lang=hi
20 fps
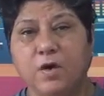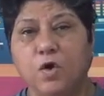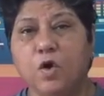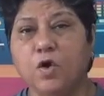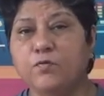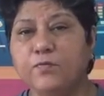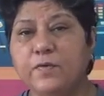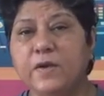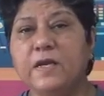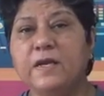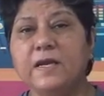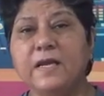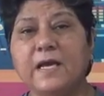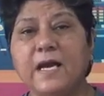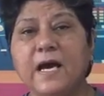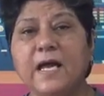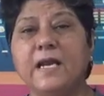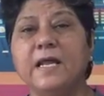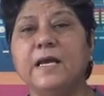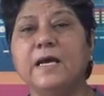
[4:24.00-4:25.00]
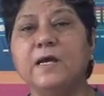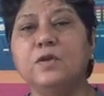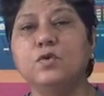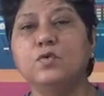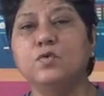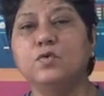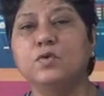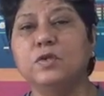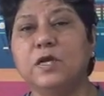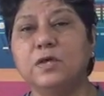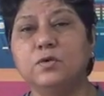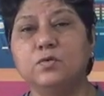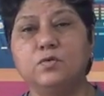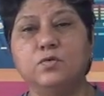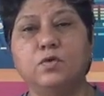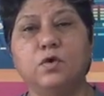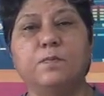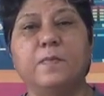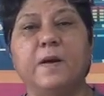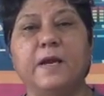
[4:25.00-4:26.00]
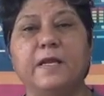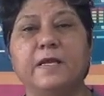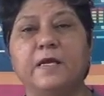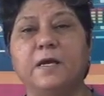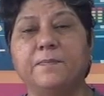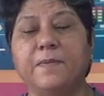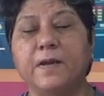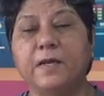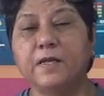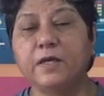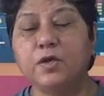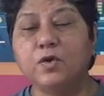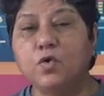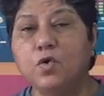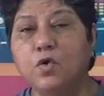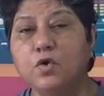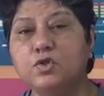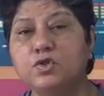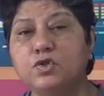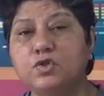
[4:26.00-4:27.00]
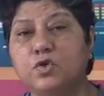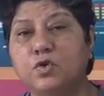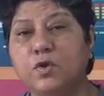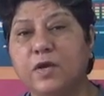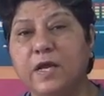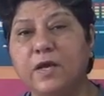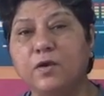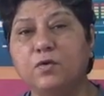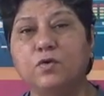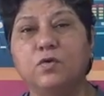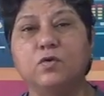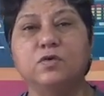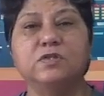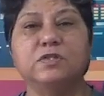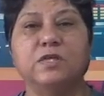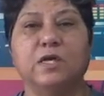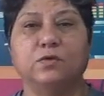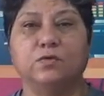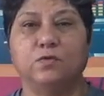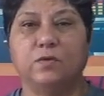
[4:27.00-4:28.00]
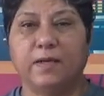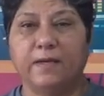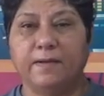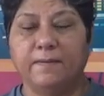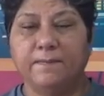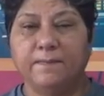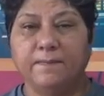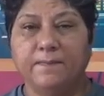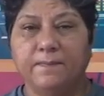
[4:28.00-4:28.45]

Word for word: और फिर निकालेगा दूध का दूध और पानी का पानी की कौन चोर है और कौन साधु है